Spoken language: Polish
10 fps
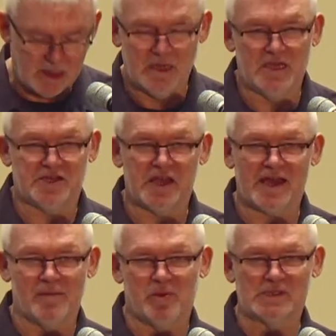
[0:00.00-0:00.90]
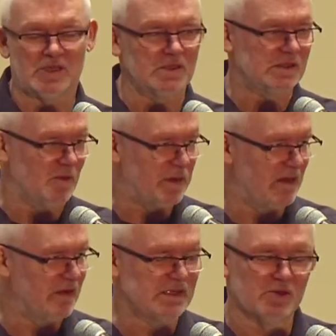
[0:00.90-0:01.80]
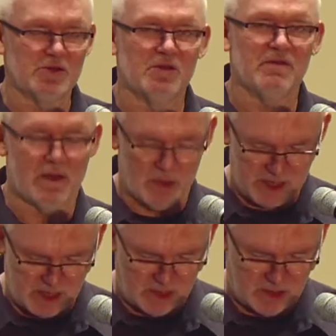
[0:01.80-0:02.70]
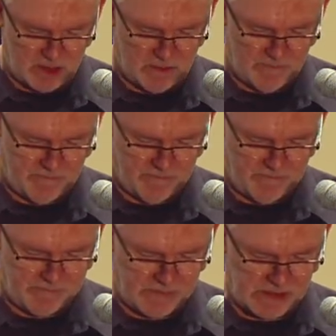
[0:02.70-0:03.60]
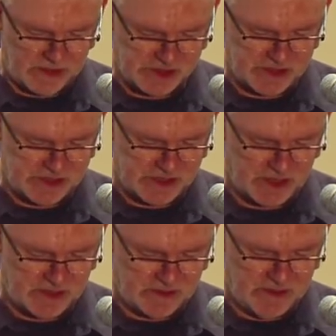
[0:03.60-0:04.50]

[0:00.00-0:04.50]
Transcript: i sięga po coś, co prawie zrujnowało jego życie i